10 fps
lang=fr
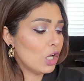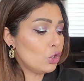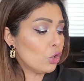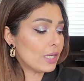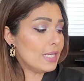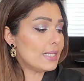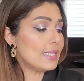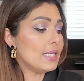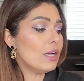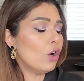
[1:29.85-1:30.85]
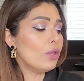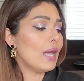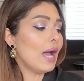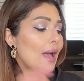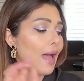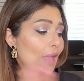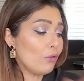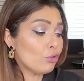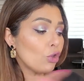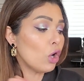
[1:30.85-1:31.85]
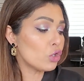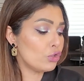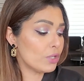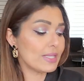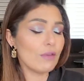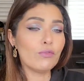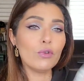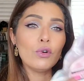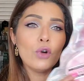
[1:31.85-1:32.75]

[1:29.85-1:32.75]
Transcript: Donc ici, on a une tranche de savon,